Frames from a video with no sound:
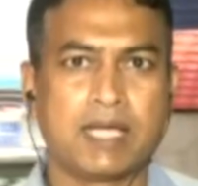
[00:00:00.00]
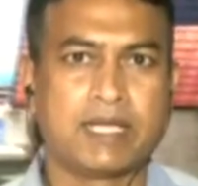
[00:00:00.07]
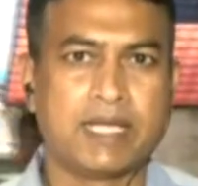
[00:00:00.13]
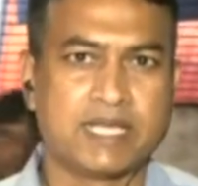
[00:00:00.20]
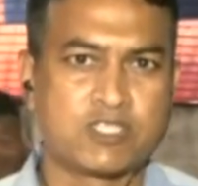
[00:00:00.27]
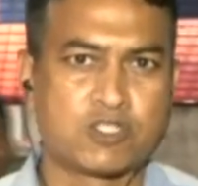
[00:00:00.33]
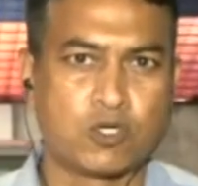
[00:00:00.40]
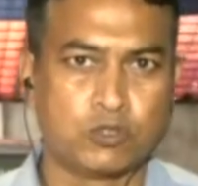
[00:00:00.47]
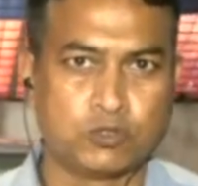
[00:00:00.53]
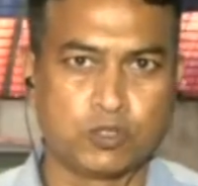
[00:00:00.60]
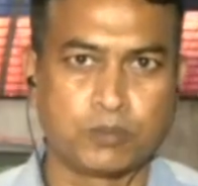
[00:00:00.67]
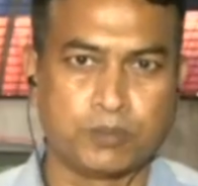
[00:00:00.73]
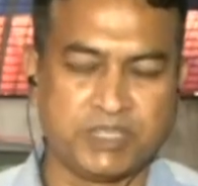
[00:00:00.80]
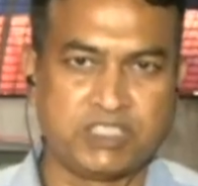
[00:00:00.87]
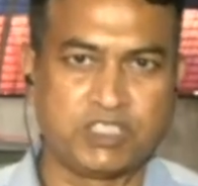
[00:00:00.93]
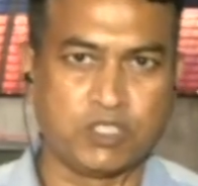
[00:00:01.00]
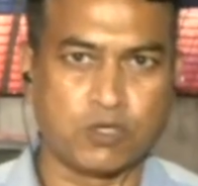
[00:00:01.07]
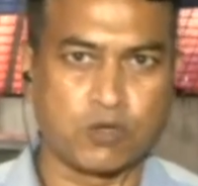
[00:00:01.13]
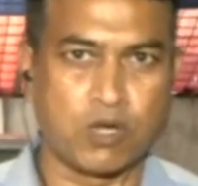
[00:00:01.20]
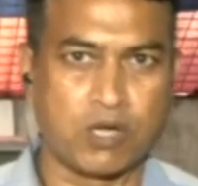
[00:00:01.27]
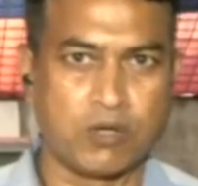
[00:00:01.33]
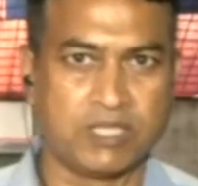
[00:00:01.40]
গ্যাস সংযোগ বিচ্ছিন্ন
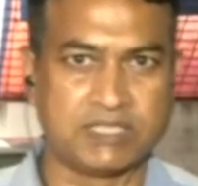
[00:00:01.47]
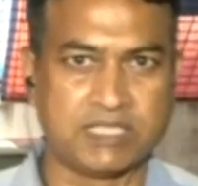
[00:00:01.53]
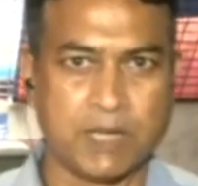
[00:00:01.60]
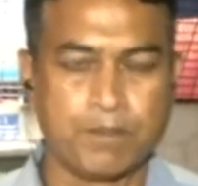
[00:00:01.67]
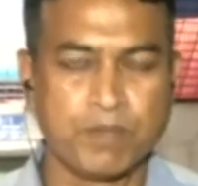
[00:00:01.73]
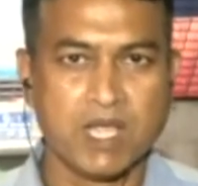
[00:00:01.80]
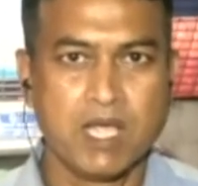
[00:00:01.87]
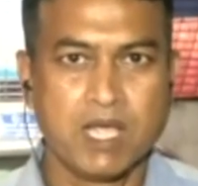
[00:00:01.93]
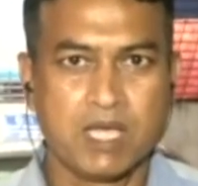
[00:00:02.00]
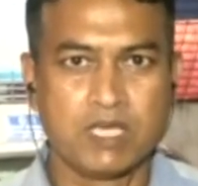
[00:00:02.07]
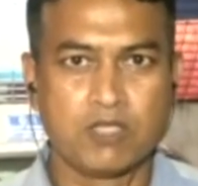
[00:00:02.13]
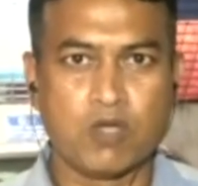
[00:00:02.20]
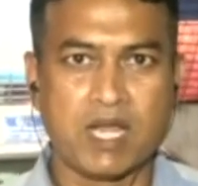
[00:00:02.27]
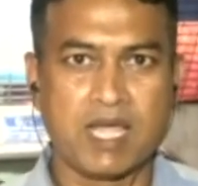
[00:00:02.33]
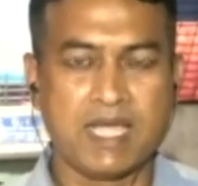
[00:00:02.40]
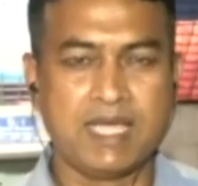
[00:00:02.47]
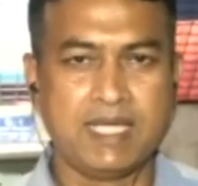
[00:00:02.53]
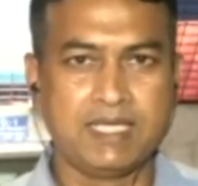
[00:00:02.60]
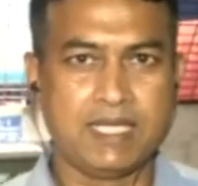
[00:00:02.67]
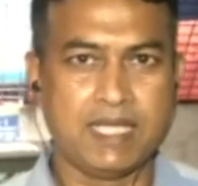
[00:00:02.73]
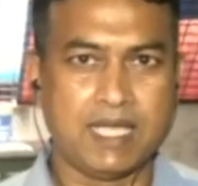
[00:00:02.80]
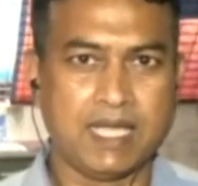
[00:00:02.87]
বিচ্ছিন্ন করা হয়েছে রিদানা
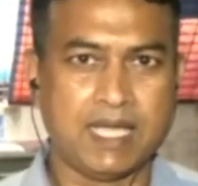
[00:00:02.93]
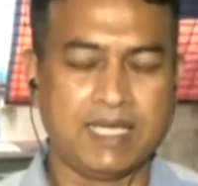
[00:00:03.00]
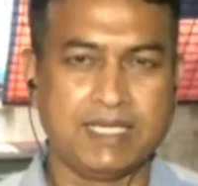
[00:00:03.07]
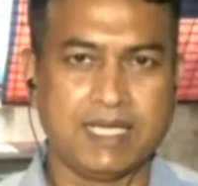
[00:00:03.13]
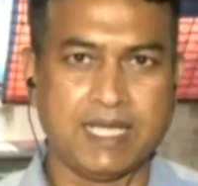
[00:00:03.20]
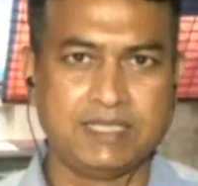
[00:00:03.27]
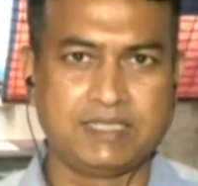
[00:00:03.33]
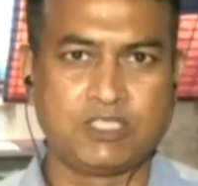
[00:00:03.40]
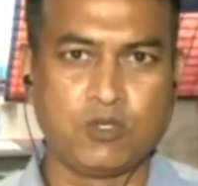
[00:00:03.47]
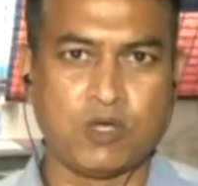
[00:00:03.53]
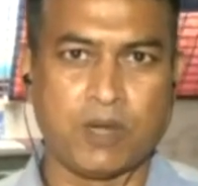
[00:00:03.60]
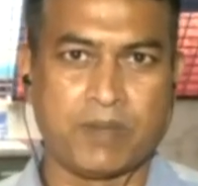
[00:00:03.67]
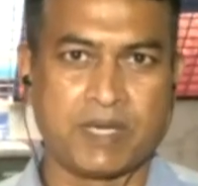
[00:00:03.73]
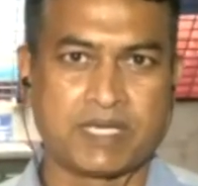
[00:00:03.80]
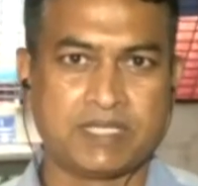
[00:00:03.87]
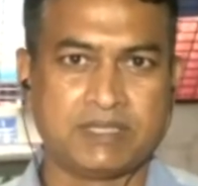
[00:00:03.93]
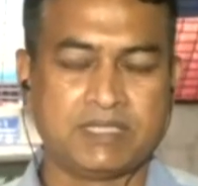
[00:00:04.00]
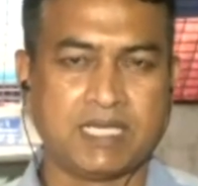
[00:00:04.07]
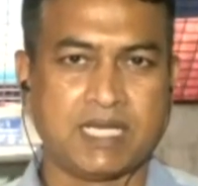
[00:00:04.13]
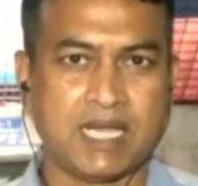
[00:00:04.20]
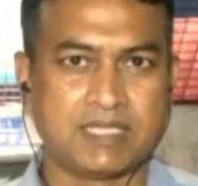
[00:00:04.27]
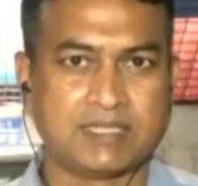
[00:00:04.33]
এই এই এই ছিল আমার
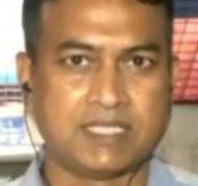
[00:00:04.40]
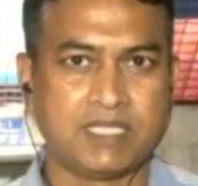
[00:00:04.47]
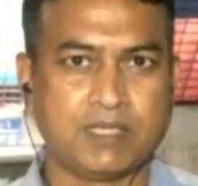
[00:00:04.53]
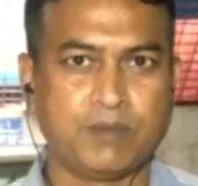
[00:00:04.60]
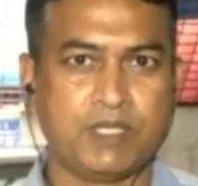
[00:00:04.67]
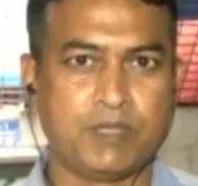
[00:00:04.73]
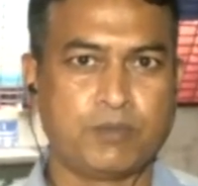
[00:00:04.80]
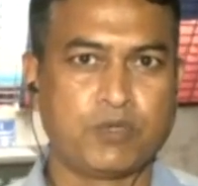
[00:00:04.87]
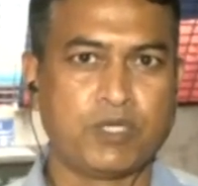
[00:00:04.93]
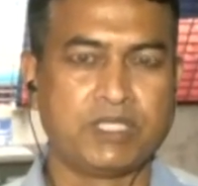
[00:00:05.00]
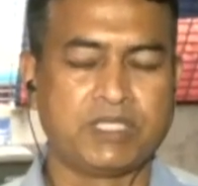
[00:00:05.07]
কাছে রাজধানী মিরপুরে